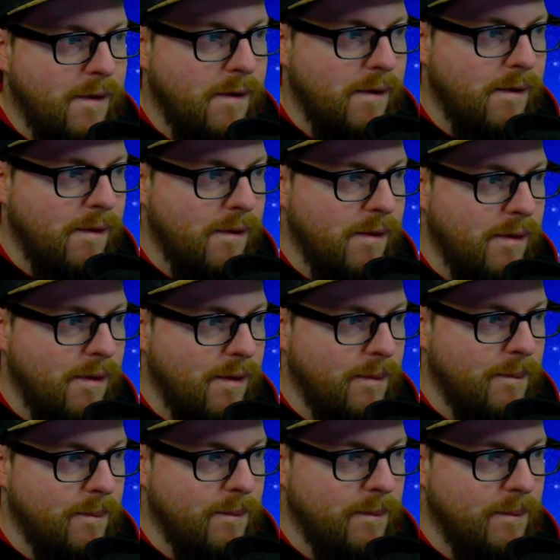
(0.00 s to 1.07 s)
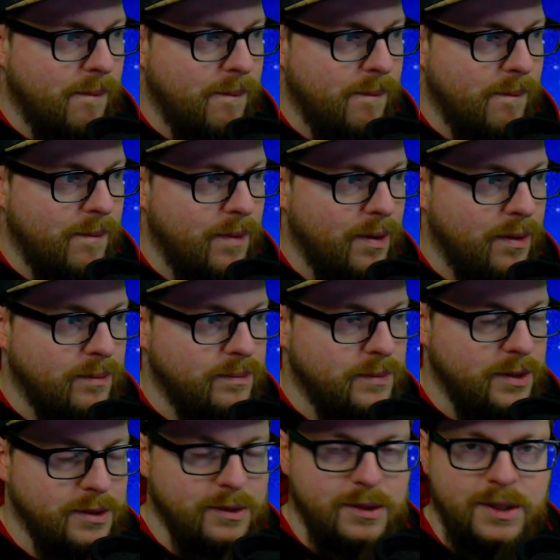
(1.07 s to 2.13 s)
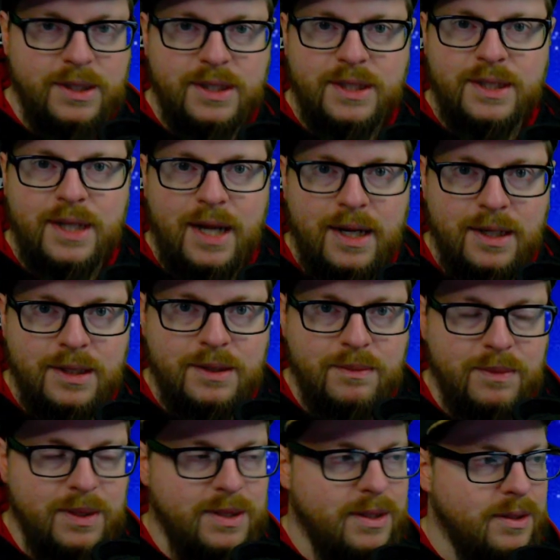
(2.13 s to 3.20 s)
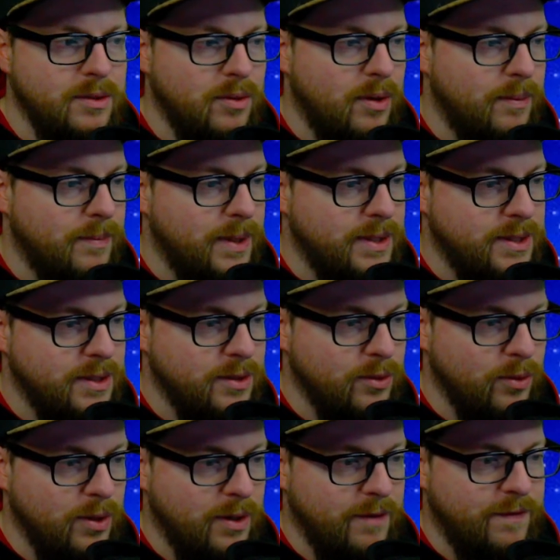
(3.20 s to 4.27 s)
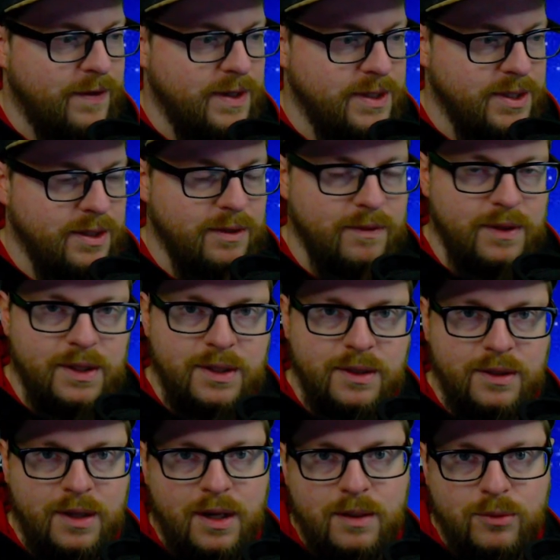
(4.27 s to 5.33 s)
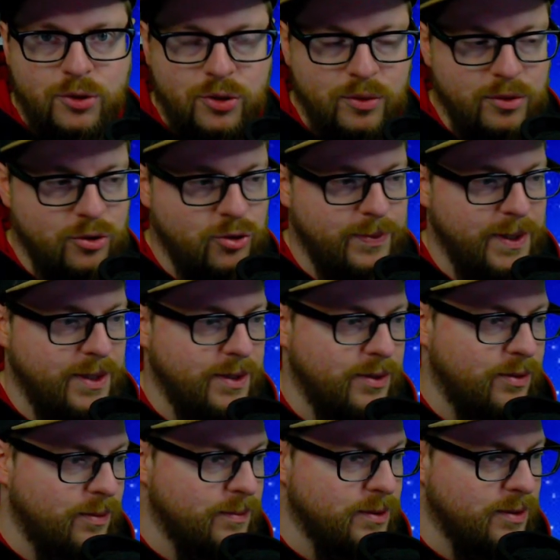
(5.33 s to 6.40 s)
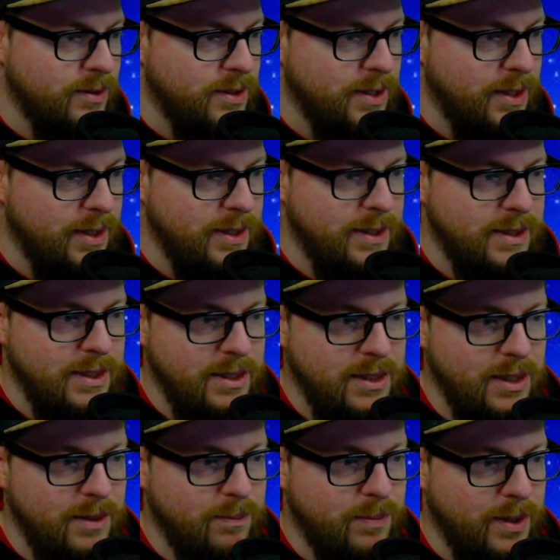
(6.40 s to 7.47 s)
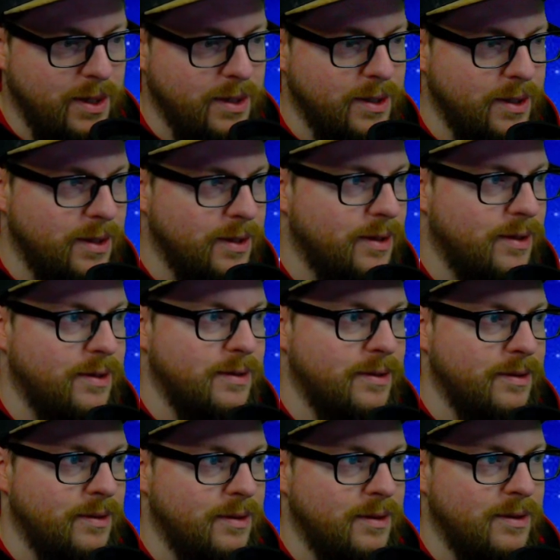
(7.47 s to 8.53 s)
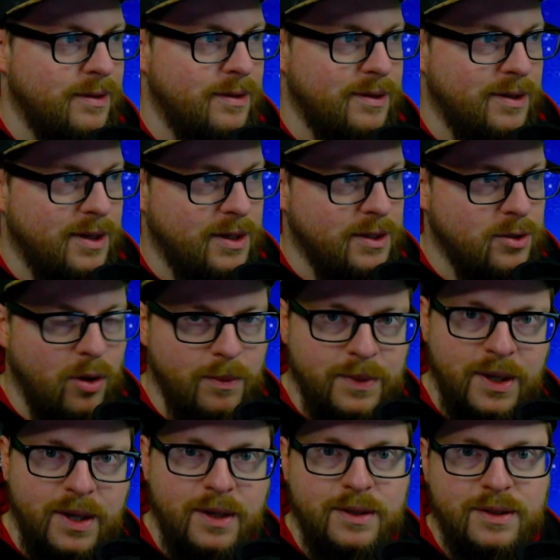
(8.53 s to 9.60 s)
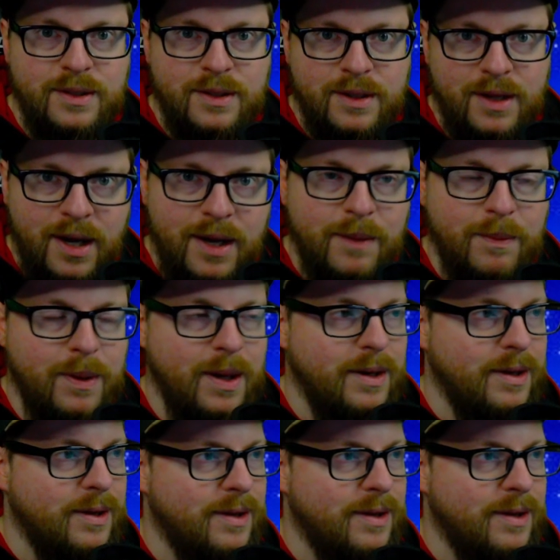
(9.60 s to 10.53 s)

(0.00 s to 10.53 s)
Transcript: ähm, ja, also es ist alles ein bisschen so am letzten Drücker. Falls irgendwas eine halbe Stunde später kommen sollte, er hat nicht in Panik geraten. Es kommt alles. Keine Panik.